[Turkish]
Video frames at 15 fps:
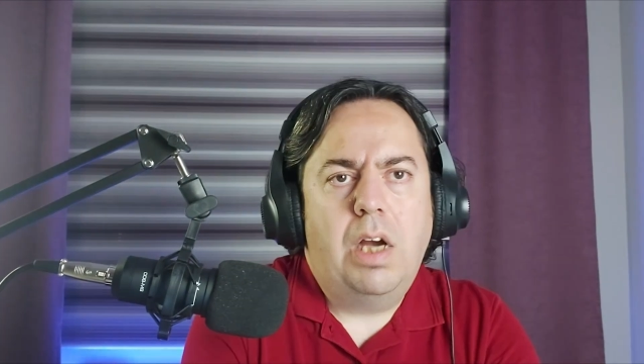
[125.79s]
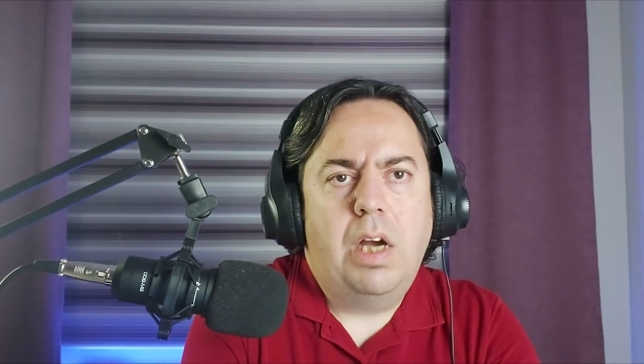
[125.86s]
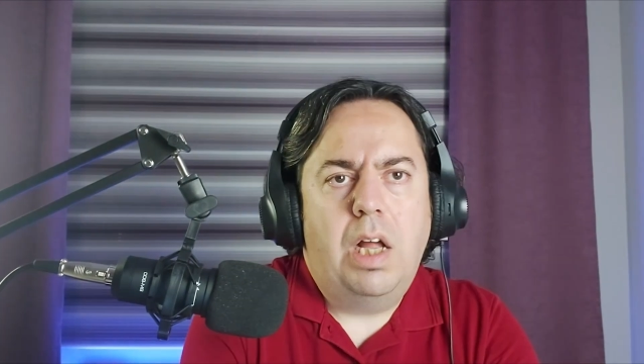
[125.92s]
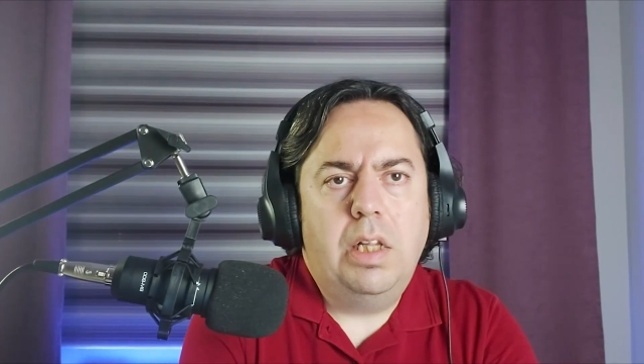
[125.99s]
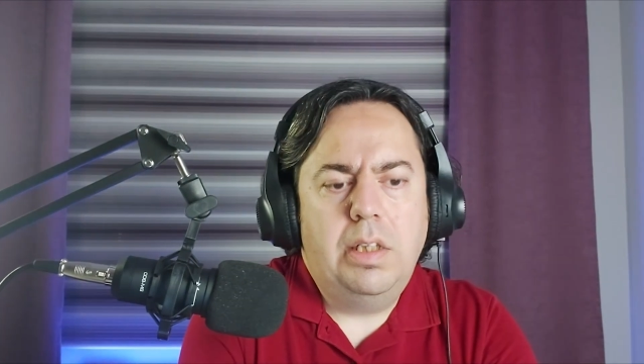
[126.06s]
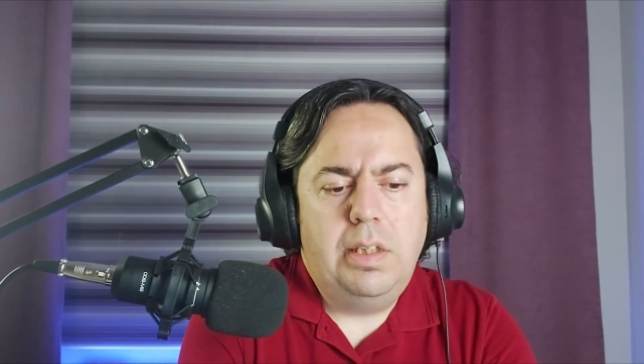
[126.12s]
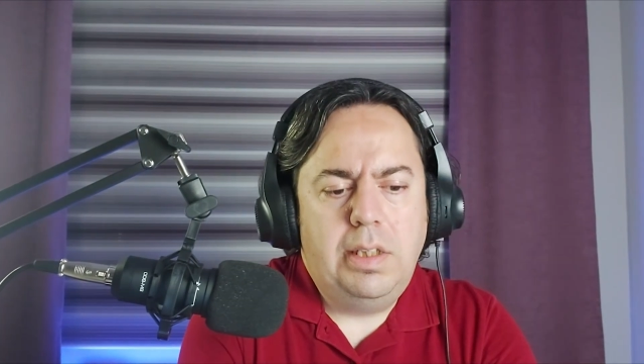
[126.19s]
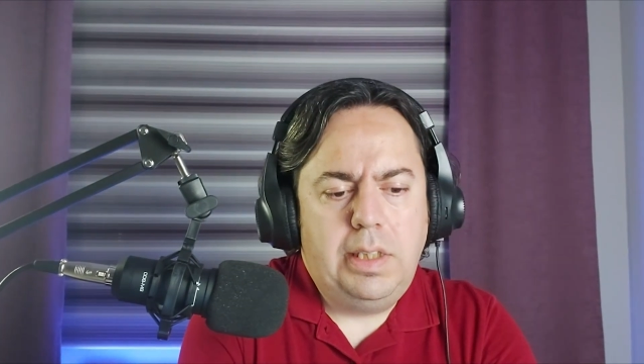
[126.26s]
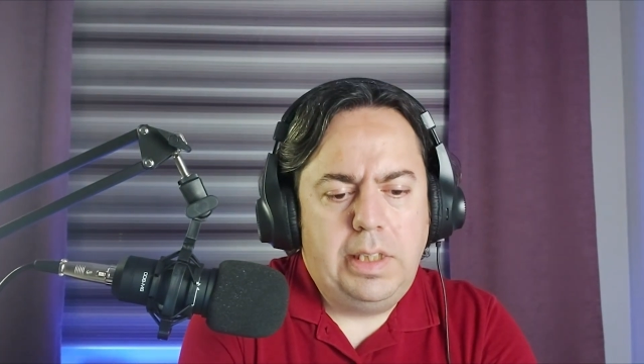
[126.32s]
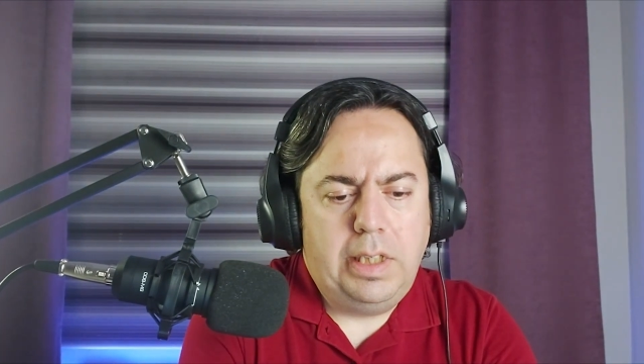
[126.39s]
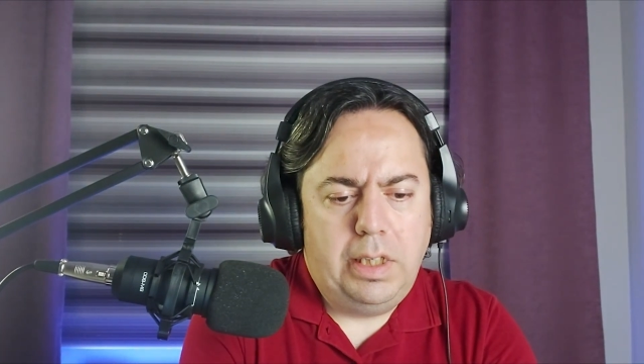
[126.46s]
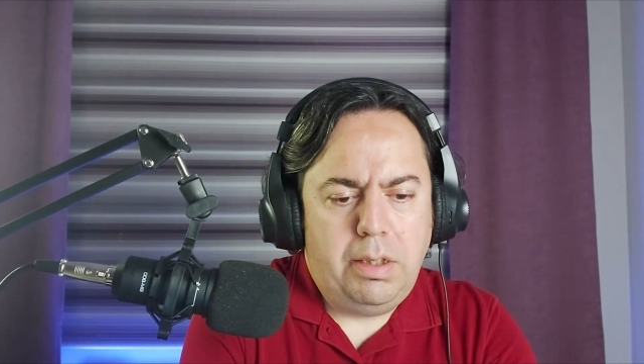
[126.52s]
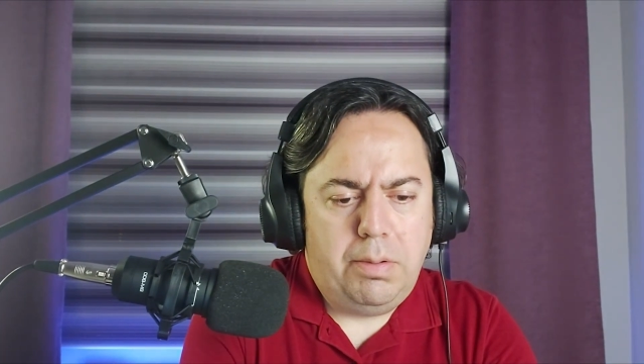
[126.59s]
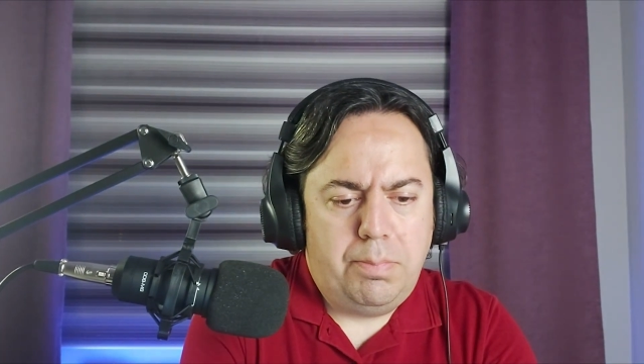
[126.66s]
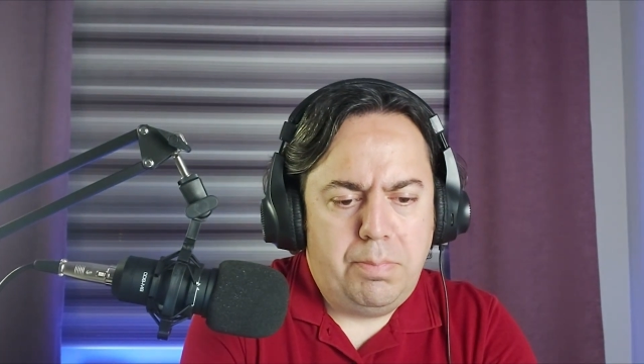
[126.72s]
Kaldı
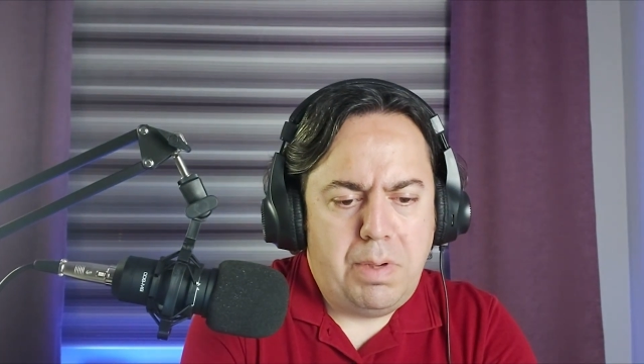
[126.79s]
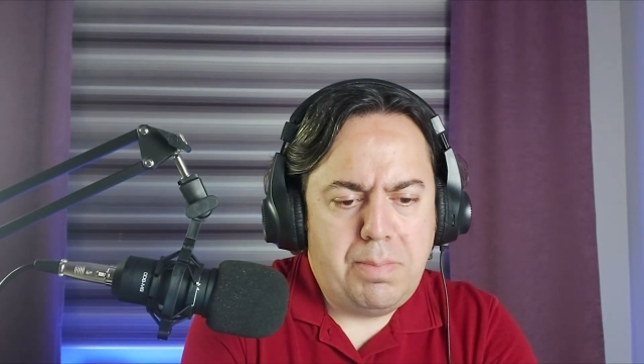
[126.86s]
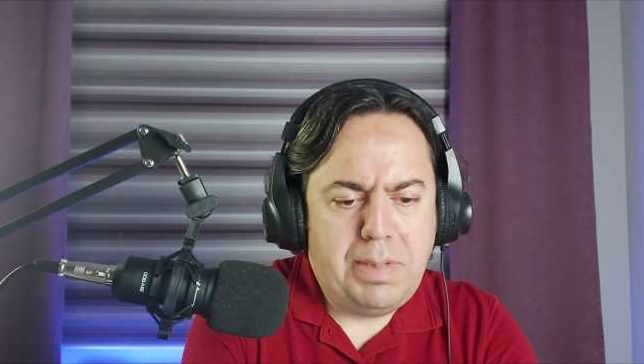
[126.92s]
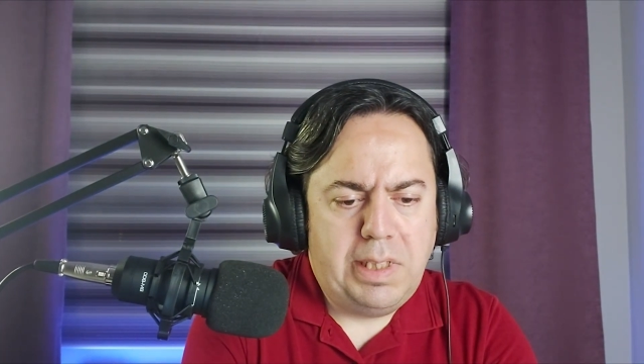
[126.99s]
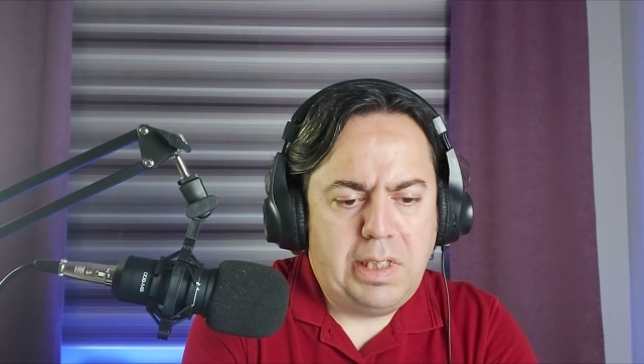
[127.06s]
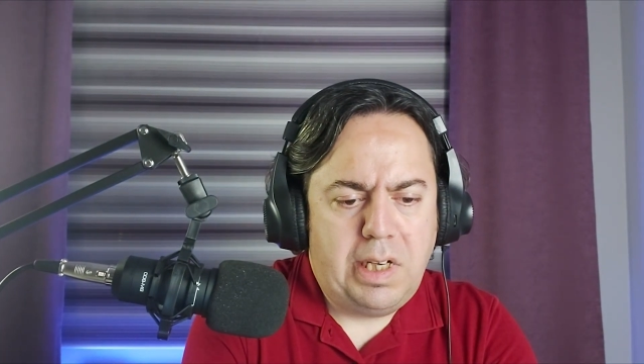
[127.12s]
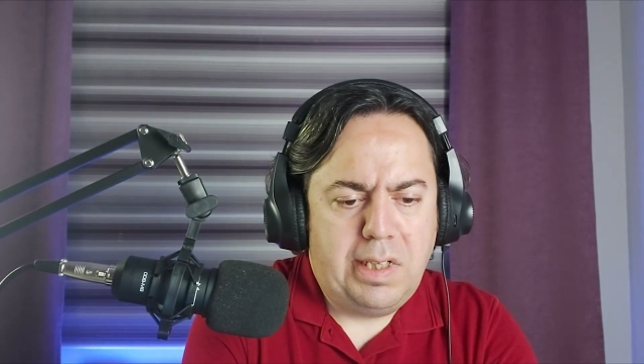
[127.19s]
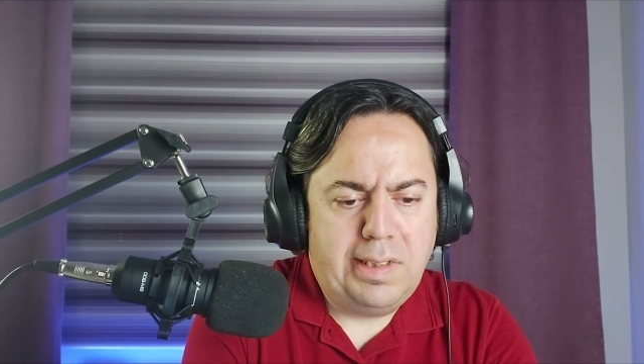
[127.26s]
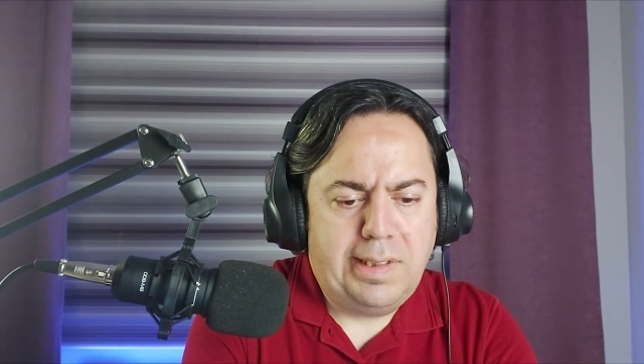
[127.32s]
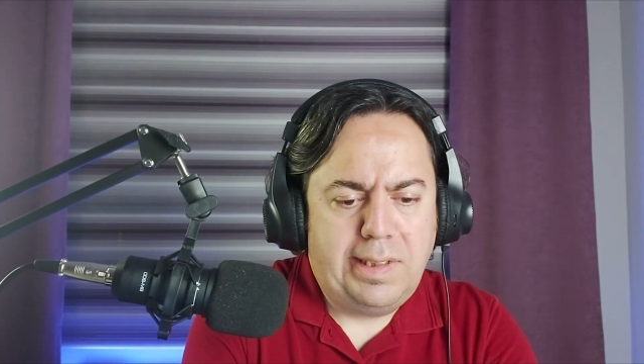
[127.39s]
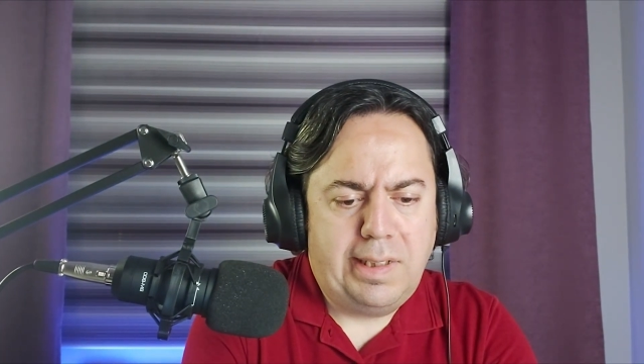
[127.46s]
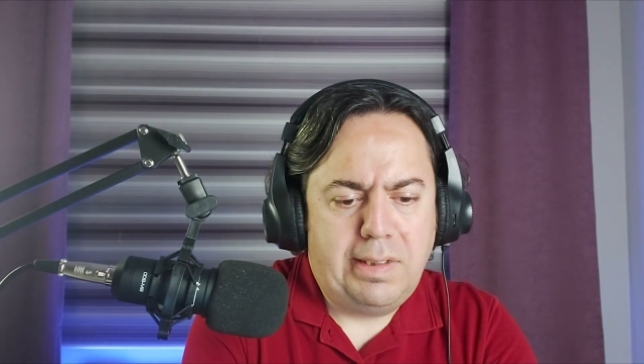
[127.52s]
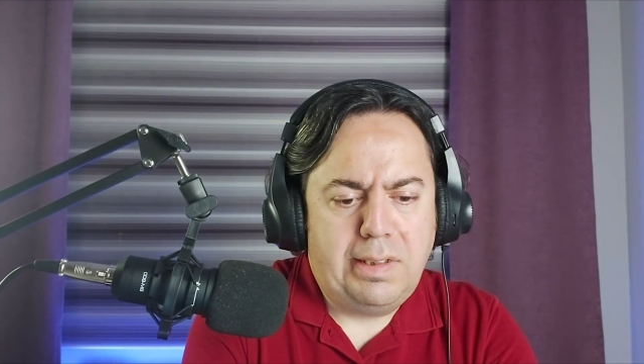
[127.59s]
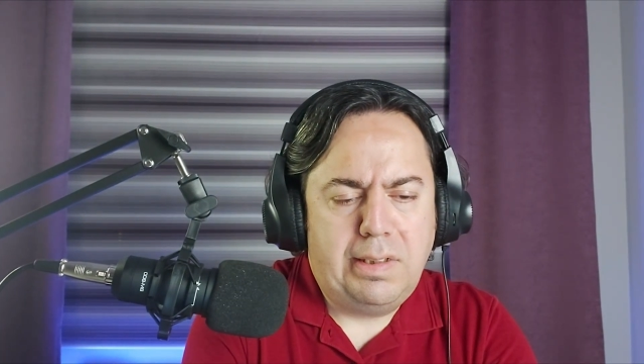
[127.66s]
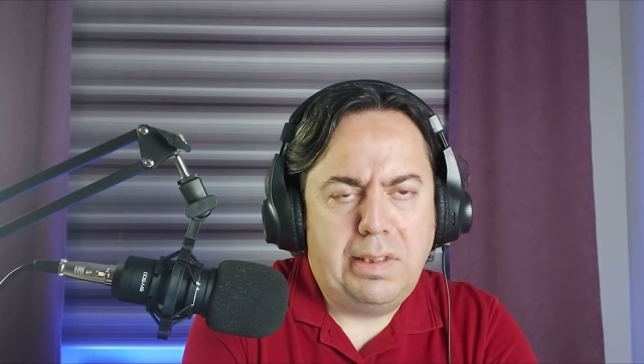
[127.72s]
ki meme
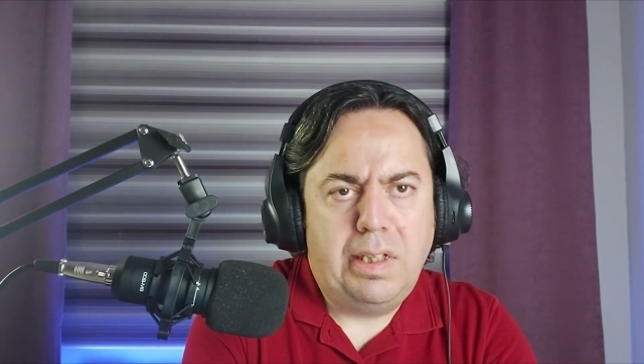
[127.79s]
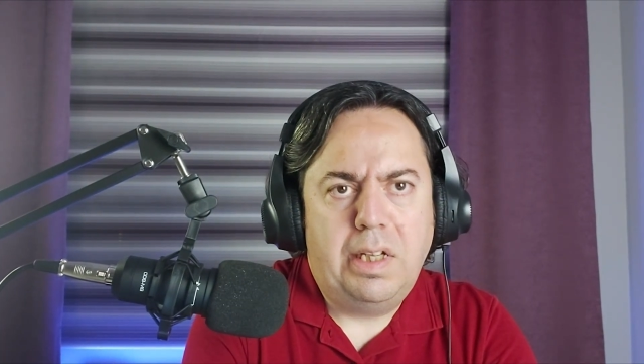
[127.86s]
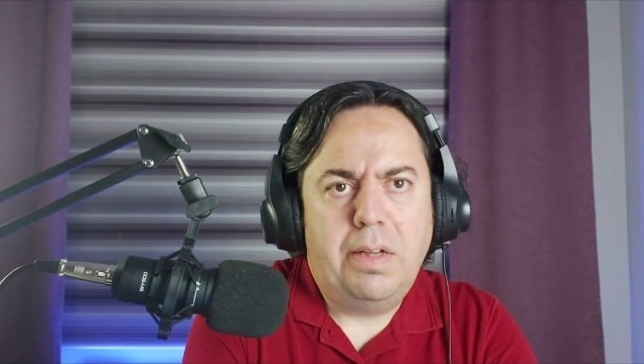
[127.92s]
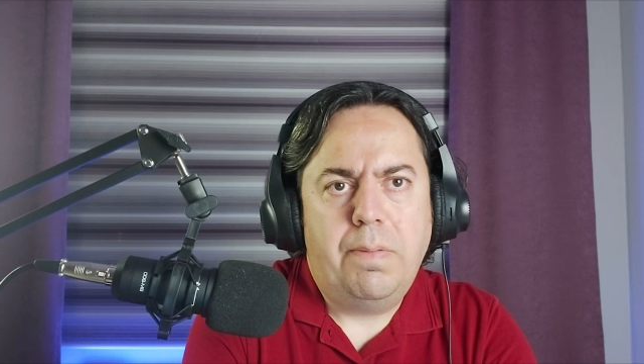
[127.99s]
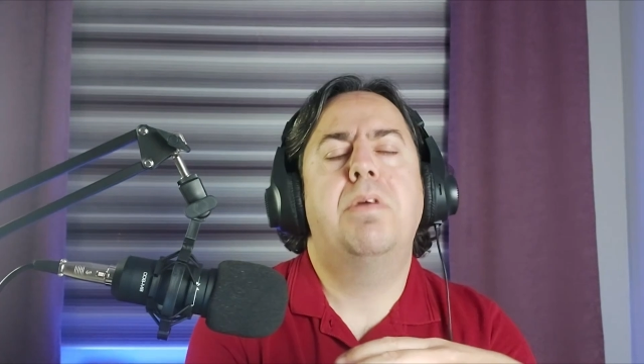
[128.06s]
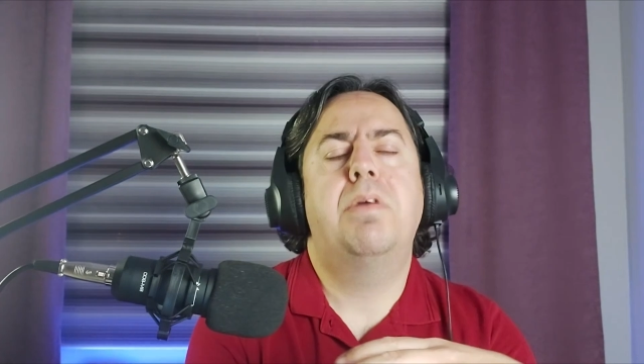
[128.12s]
kanserinde,